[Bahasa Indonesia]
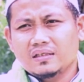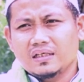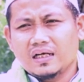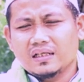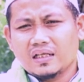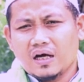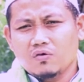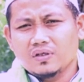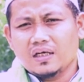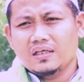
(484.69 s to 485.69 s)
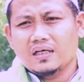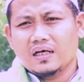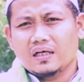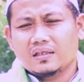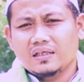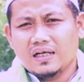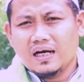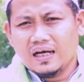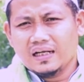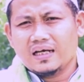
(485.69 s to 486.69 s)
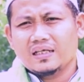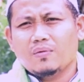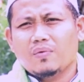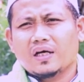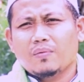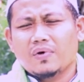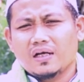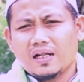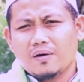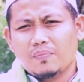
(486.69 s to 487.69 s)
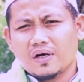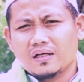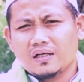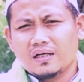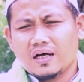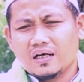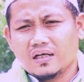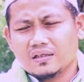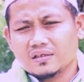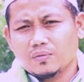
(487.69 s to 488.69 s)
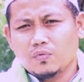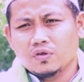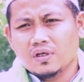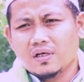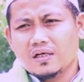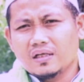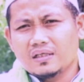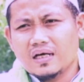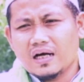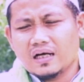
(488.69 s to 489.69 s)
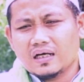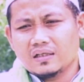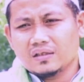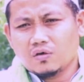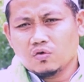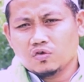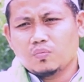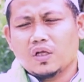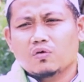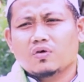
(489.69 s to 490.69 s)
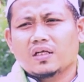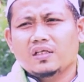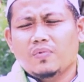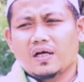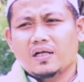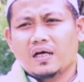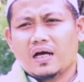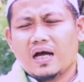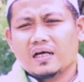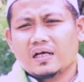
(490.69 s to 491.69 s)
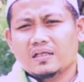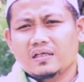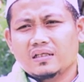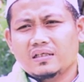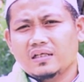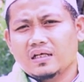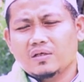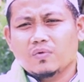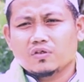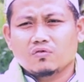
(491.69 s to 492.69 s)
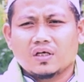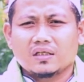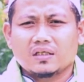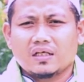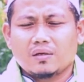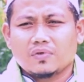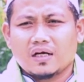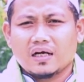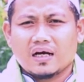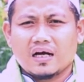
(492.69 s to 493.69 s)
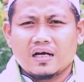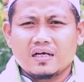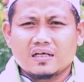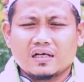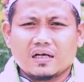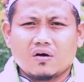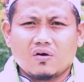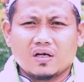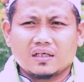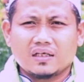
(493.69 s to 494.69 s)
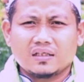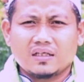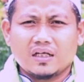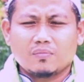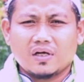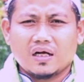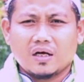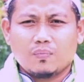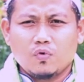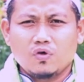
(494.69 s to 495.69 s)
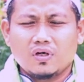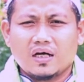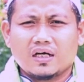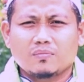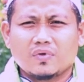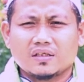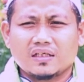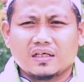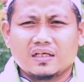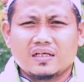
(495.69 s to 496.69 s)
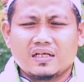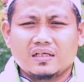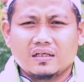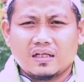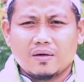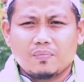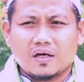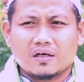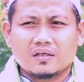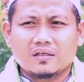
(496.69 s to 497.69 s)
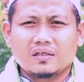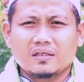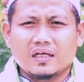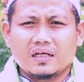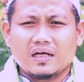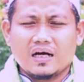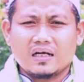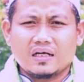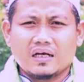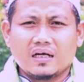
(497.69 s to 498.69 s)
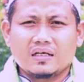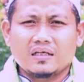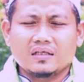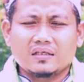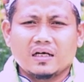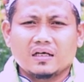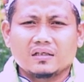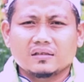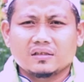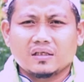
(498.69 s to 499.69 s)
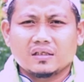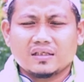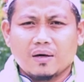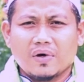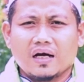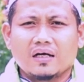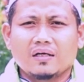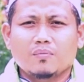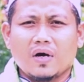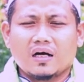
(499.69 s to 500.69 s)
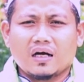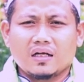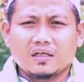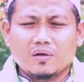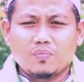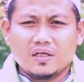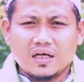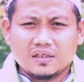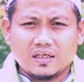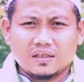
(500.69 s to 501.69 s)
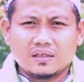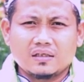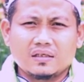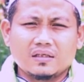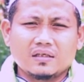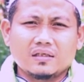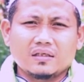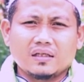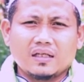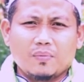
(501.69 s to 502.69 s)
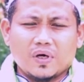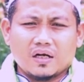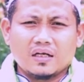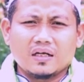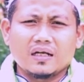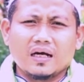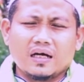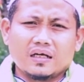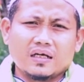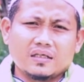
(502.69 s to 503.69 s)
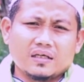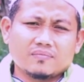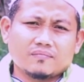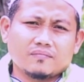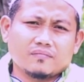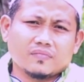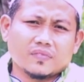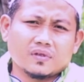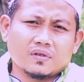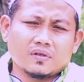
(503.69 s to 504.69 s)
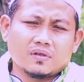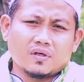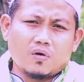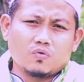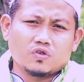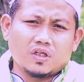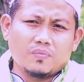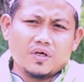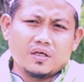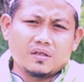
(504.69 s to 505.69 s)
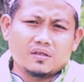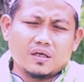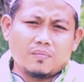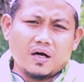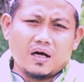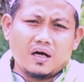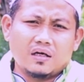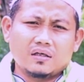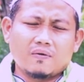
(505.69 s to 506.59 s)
dengan taunya ia tidak enaknya bagaimana lapar dan dahaga tersebut, dia akan terus melakukan ibadah agar dia tidak dimasukkan ke dalam neraka karena orang yang di dalam neraka pun akan merasakan lapar dan dahaga yang sama bahkan lebih dahsyat lapar dan dahaganya kaum muslimin jamaah